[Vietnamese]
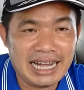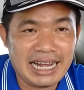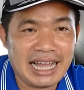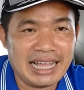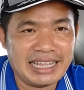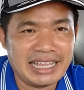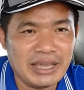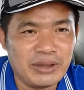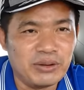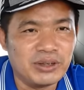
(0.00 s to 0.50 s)
là
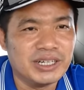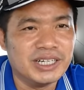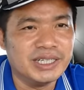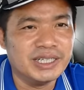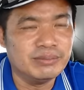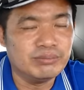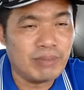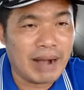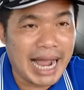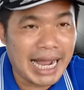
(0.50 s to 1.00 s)
nhiều
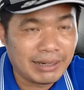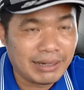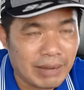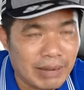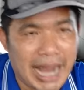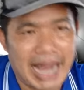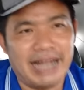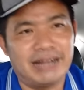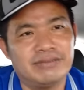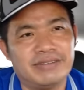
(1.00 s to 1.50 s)
người bán
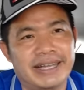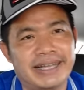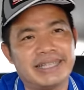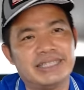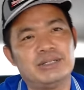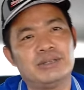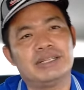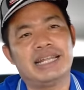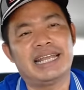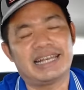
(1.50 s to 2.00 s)
mạng về cái
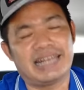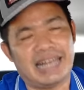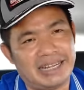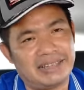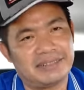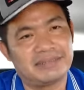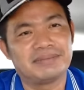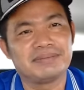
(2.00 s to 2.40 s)
số tiền này